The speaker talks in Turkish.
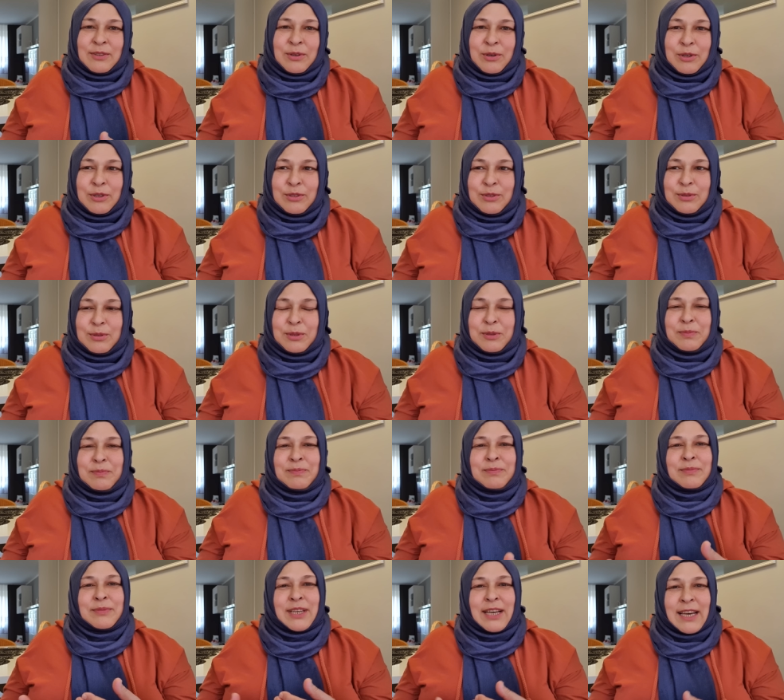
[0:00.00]
koyduğum,
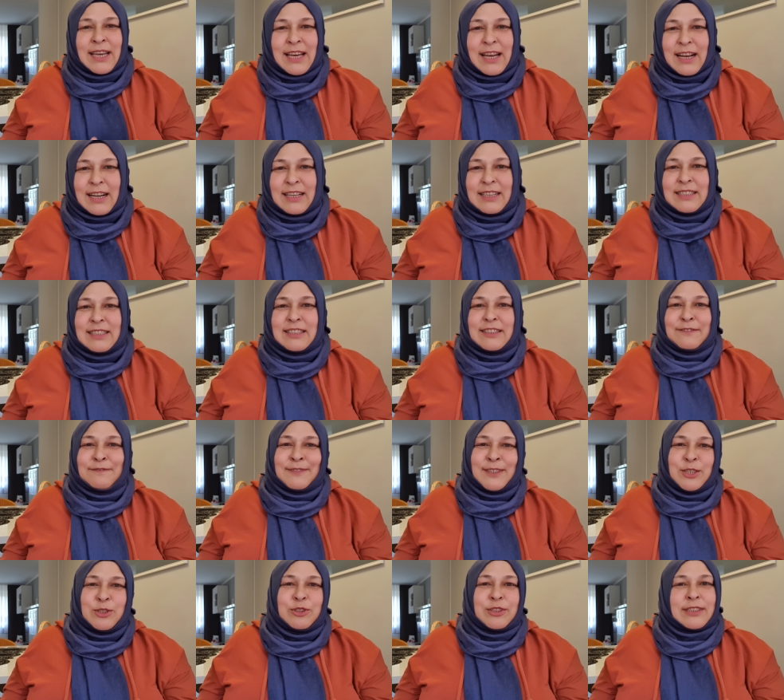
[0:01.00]
ayarladığım
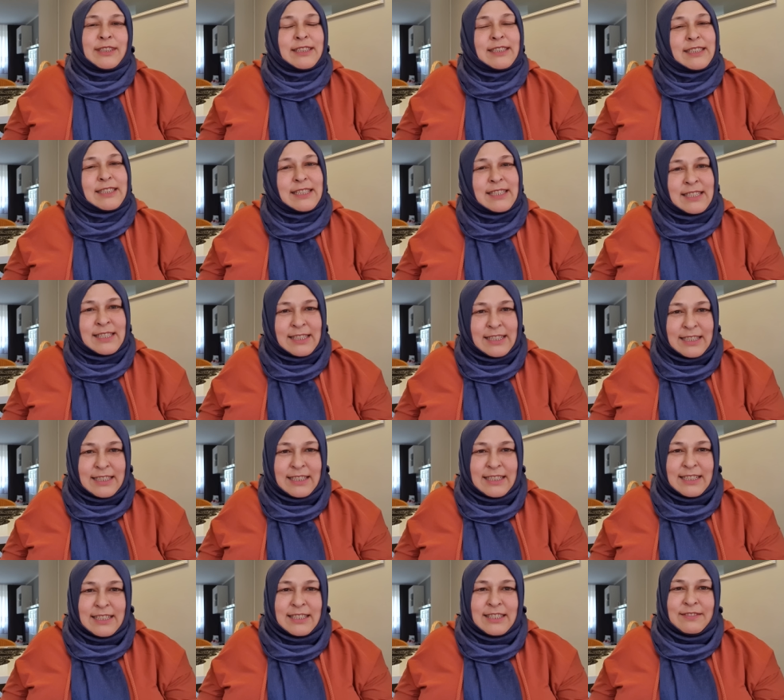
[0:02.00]
videoları
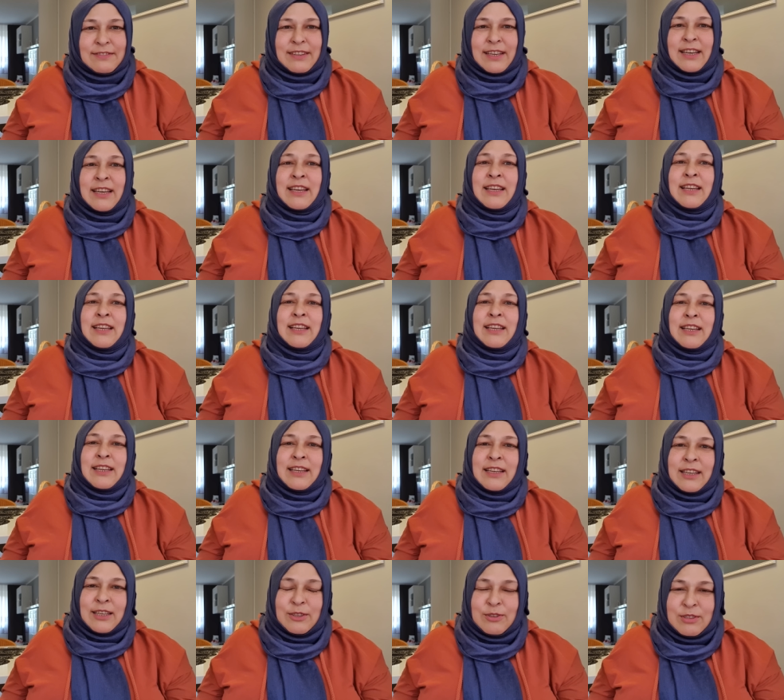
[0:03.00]
izlediniz ve
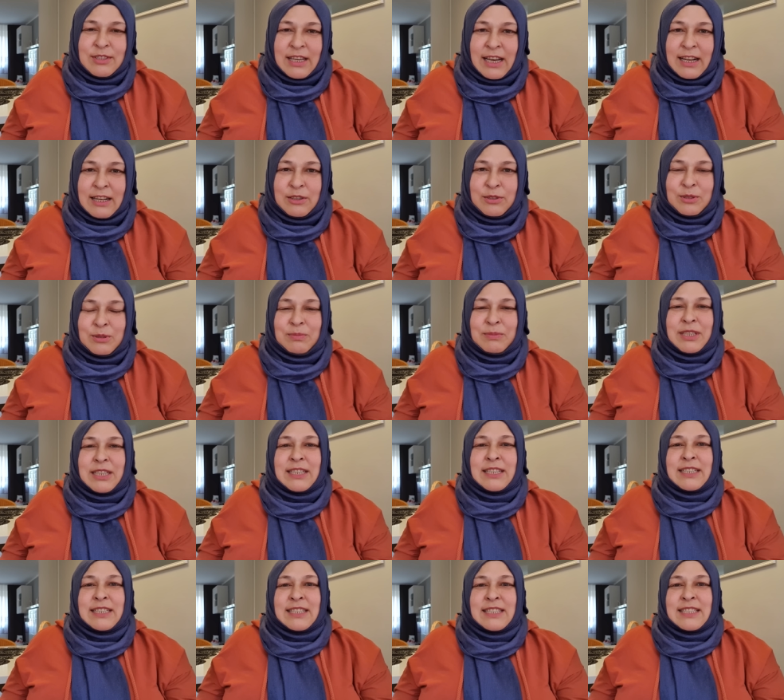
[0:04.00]
güzel
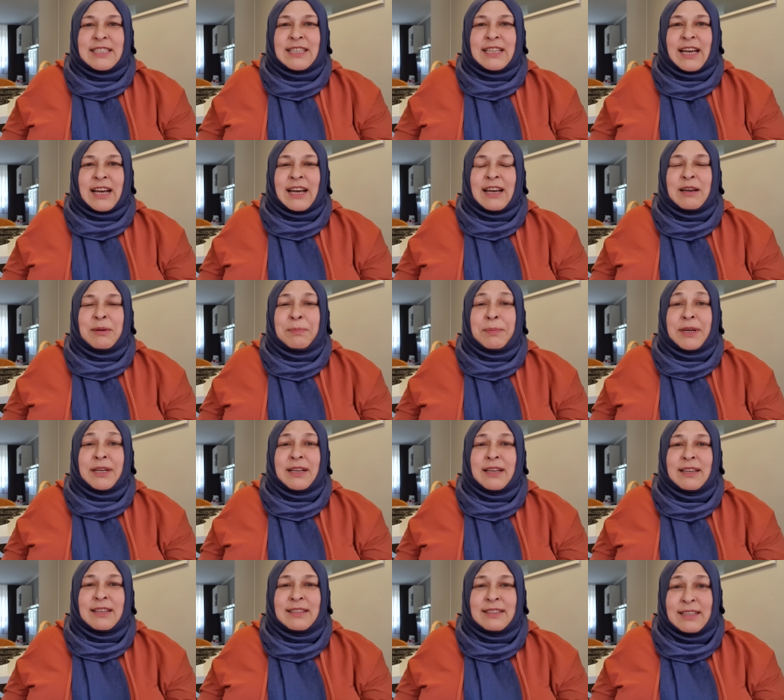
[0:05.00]
yorumlarınızla
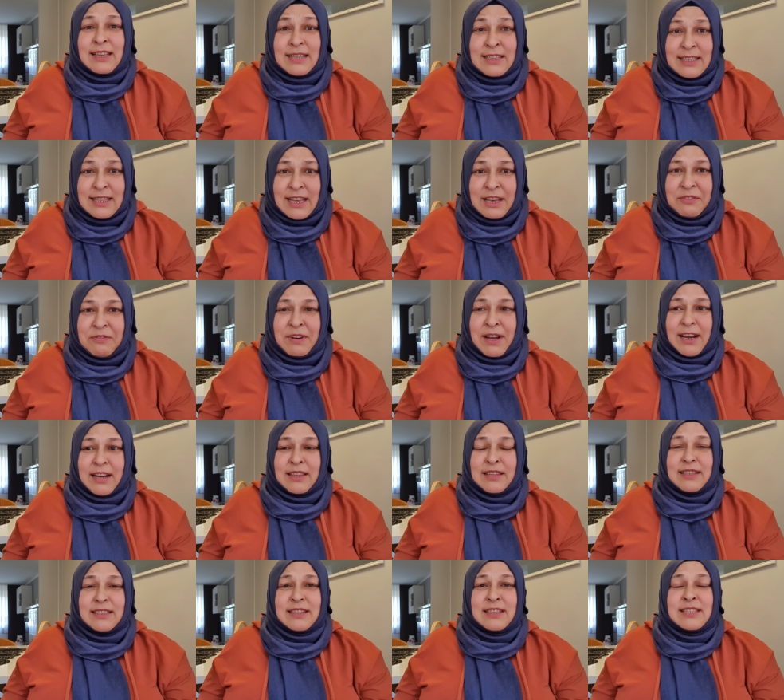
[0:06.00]
bana destek
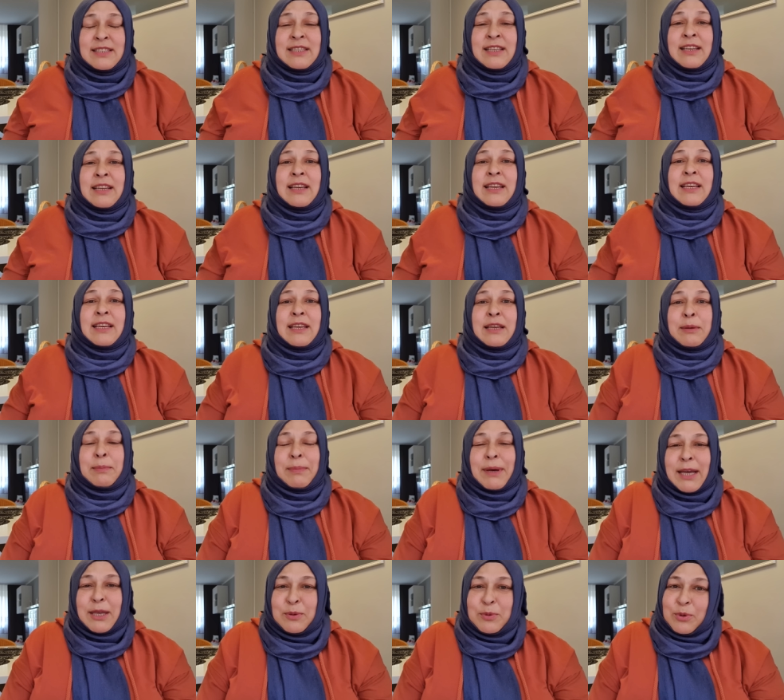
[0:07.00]
verdiniz.
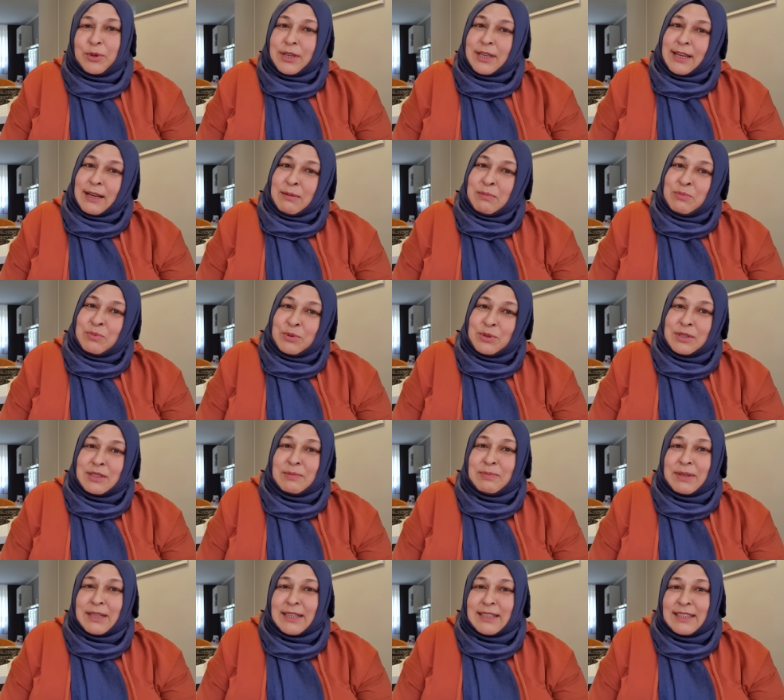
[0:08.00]
Ben yokken
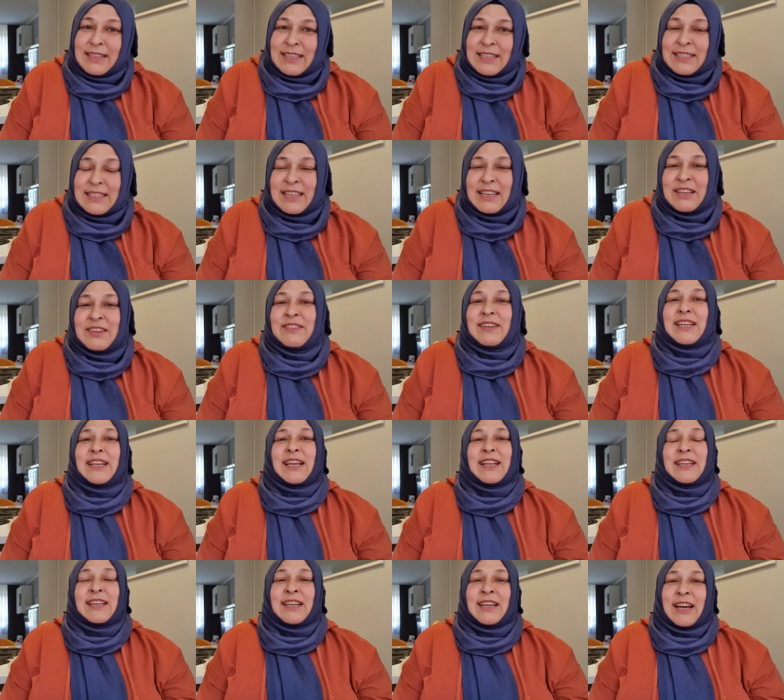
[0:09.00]
burada bana destek
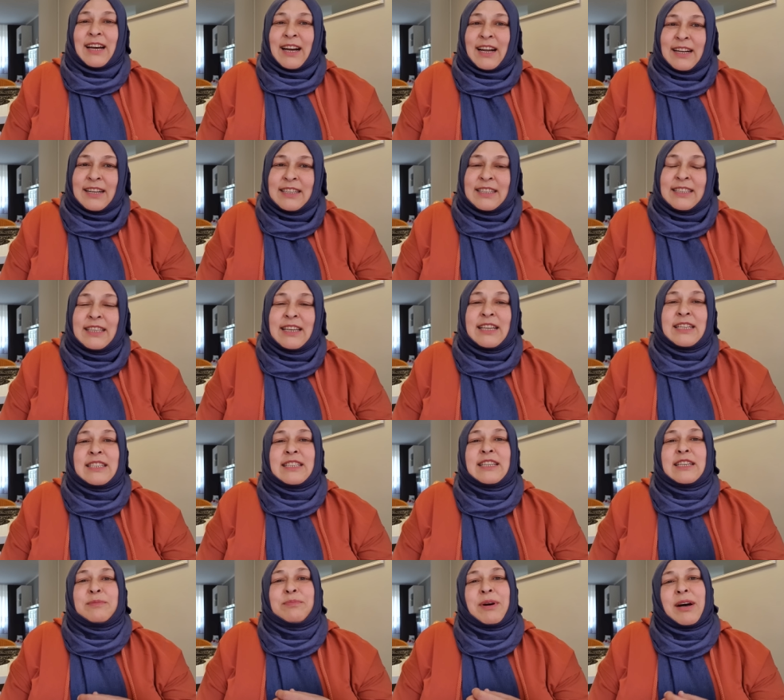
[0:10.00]
veren
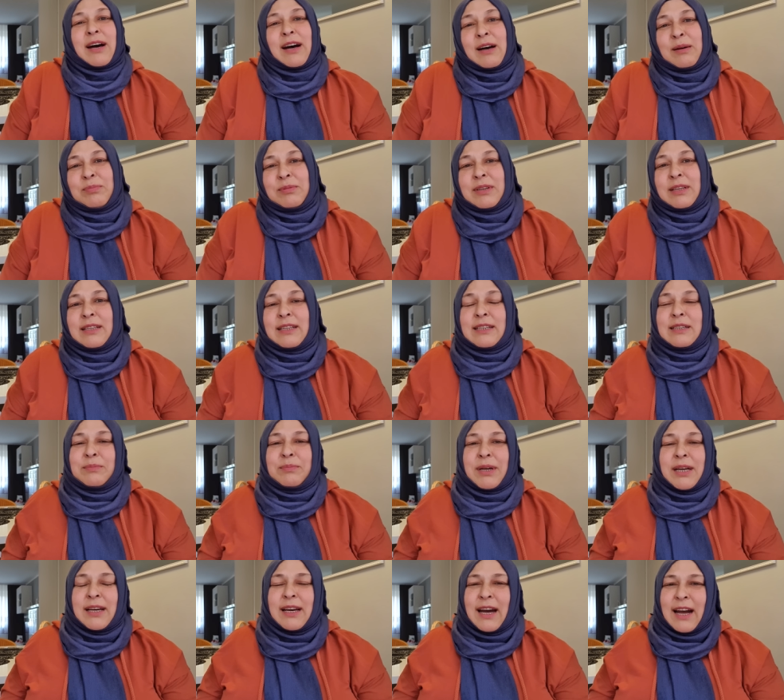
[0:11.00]
arkadaşlarıma,
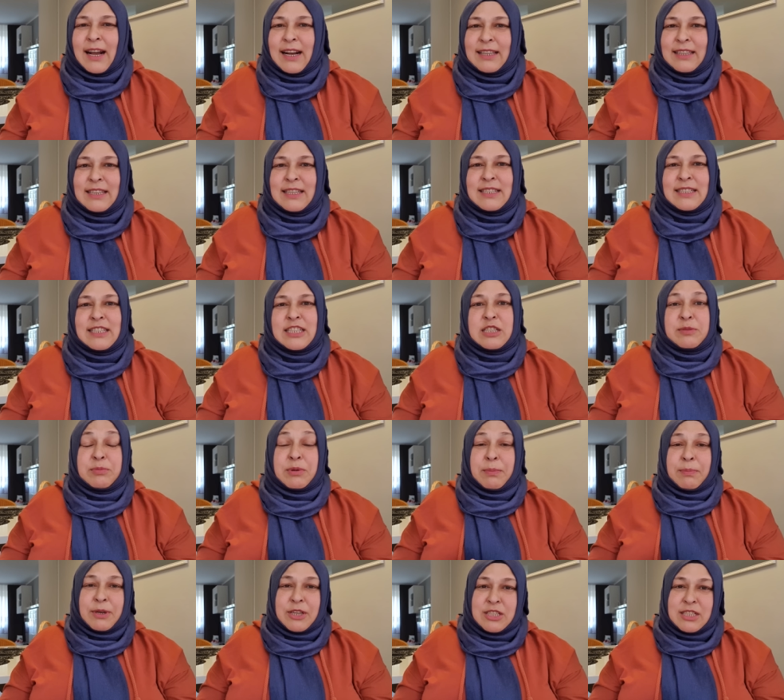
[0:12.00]
ablalarıma,
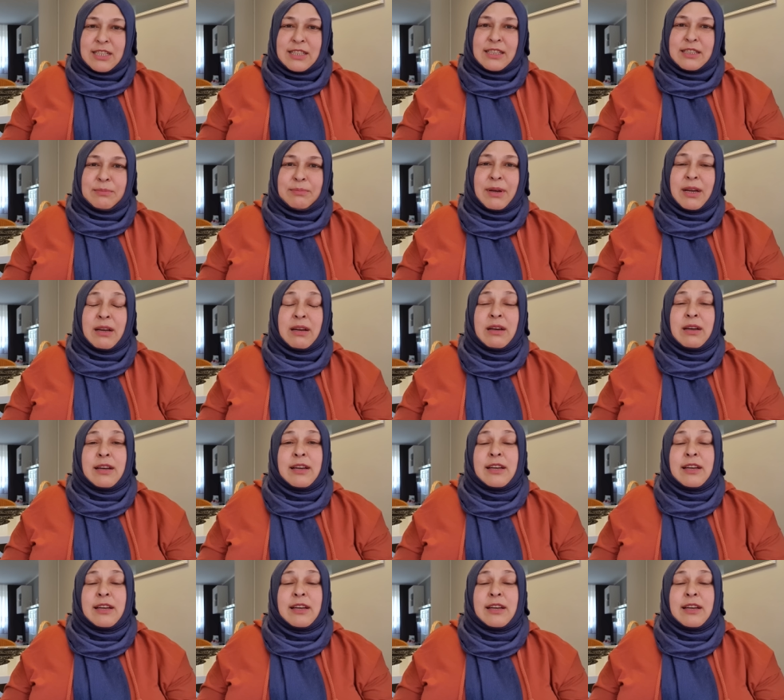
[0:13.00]
kardeşlerime, bacılarıma